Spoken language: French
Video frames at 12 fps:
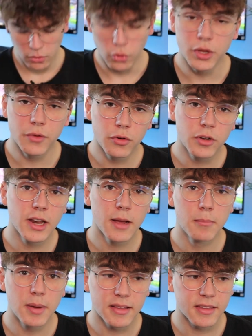Au niveau de
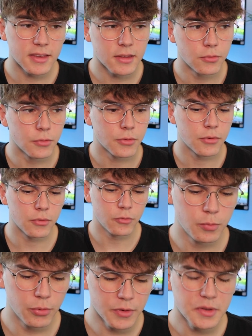la batterie, donc
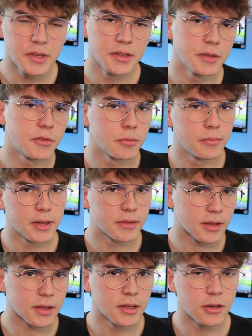vous pouvez utiliser votre
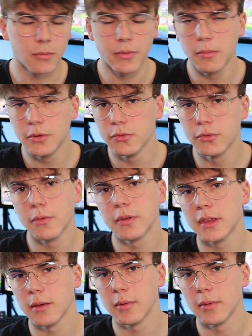batterie comme d'habitude sur votre